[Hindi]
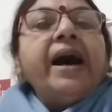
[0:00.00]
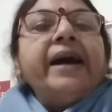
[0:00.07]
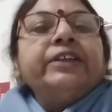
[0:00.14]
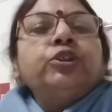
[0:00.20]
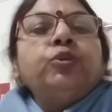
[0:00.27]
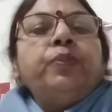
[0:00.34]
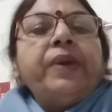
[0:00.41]

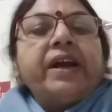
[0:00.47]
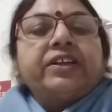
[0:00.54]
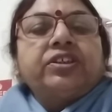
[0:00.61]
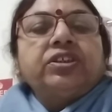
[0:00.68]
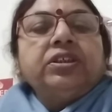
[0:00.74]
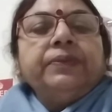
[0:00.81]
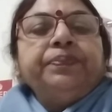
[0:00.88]

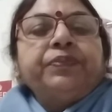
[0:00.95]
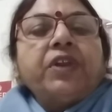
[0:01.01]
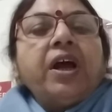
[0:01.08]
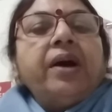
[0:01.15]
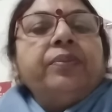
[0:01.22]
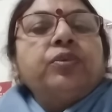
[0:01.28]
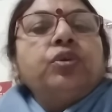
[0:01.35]
एस्पेक्ट्स
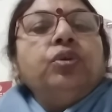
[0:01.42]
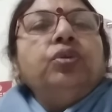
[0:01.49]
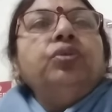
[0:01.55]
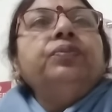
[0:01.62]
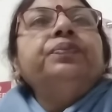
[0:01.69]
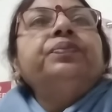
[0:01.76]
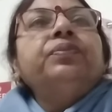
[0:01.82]
हमको
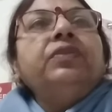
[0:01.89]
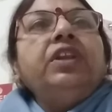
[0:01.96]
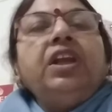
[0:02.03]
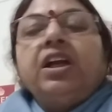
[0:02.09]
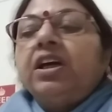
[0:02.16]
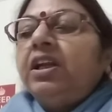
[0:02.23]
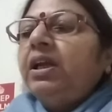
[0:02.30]

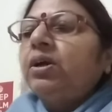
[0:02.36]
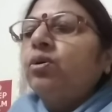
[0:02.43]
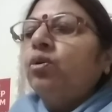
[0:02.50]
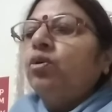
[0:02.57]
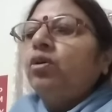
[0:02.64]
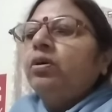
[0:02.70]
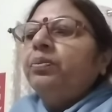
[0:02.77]
देखने
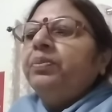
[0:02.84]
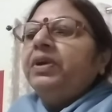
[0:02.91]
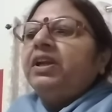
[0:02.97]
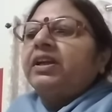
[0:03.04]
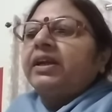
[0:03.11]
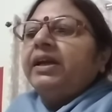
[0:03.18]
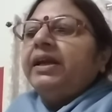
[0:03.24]
को
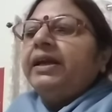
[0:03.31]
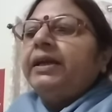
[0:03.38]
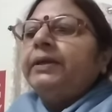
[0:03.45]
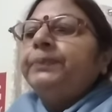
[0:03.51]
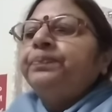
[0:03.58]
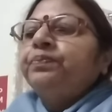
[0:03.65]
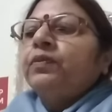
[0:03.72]
मिल रहे
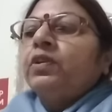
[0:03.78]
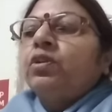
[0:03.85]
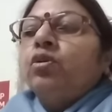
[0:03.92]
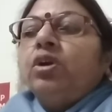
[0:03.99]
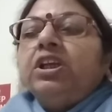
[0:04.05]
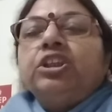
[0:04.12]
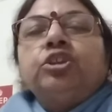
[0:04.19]
हैं
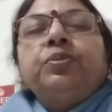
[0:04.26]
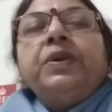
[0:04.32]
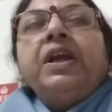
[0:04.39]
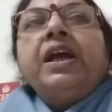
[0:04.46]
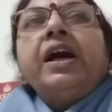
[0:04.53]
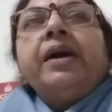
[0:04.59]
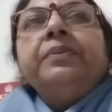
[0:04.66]
तो
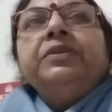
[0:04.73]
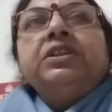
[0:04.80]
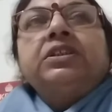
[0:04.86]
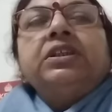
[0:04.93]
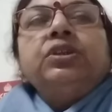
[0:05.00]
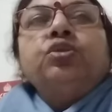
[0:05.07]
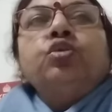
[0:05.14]
इसमें हम
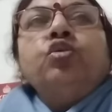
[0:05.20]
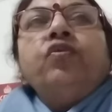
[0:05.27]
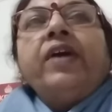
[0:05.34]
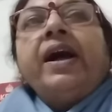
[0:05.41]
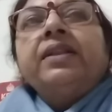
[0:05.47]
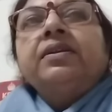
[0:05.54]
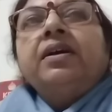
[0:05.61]
इसकी
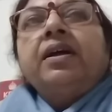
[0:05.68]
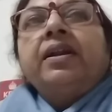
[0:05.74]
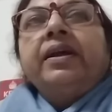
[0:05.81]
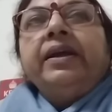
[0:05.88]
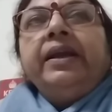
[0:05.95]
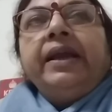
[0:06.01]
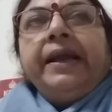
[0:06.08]
शुरुआत कर
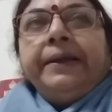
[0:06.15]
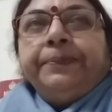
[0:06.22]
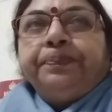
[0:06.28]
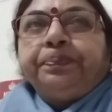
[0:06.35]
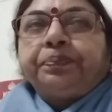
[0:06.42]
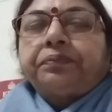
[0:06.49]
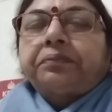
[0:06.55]
रहे हैं
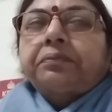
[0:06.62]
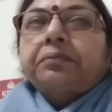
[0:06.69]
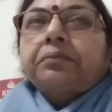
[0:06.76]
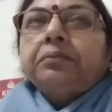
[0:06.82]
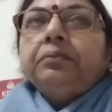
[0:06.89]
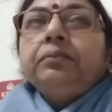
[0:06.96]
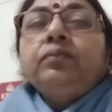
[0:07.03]

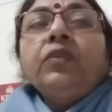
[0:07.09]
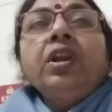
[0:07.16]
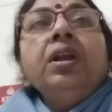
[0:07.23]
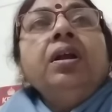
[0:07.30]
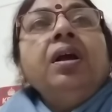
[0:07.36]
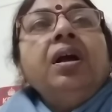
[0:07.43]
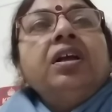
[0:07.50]

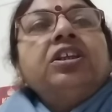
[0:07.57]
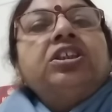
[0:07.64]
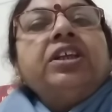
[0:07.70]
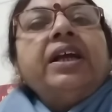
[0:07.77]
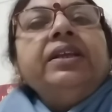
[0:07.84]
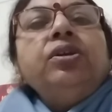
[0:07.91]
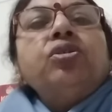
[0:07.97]

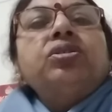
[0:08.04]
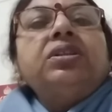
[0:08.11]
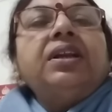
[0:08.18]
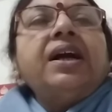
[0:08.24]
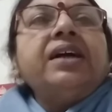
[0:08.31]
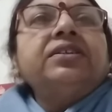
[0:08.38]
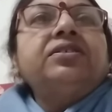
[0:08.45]
संयुक्त
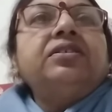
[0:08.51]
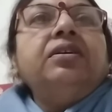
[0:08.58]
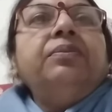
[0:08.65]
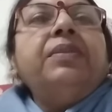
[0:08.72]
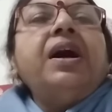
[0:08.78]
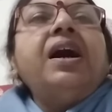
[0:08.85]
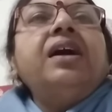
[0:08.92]

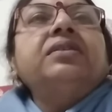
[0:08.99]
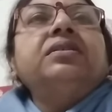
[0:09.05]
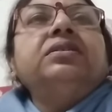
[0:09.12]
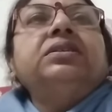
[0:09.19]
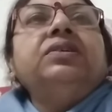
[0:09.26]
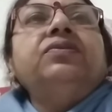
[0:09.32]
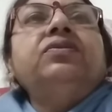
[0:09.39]
राष्ट्र
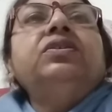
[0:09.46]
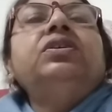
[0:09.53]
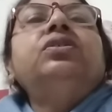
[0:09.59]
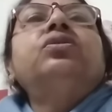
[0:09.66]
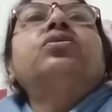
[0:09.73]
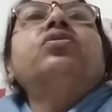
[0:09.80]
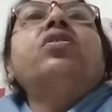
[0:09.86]
महासचिव
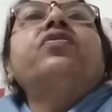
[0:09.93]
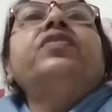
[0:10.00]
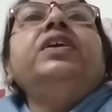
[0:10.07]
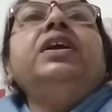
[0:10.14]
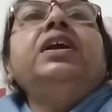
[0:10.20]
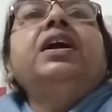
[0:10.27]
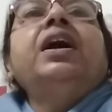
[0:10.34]

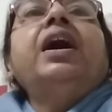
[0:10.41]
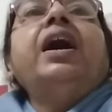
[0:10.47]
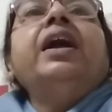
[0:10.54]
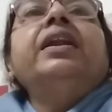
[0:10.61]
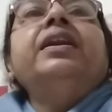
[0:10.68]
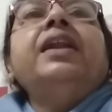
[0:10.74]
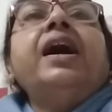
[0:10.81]
कॉफी
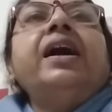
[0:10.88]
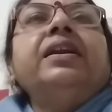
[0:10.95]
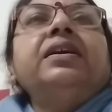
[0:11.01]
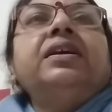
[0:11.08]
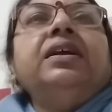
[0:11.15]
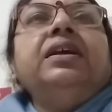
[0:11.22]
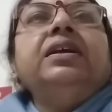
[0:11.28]
अन्नान
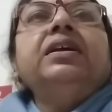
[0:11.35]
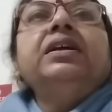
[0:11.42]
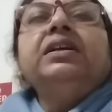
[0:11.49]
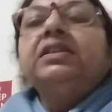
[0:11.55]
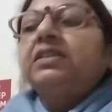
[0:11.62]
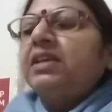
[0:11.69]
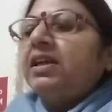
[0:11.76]
के
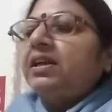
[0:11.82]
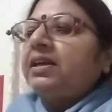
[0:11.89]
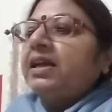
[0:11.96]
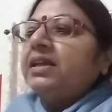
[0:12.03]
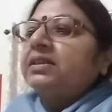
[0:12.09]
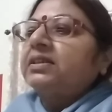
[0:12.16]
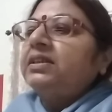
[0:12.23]

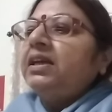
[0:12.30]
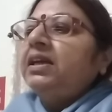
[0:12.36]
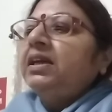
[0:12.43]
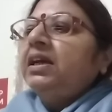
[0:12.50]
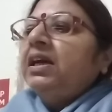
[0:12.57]
सेंटेंस से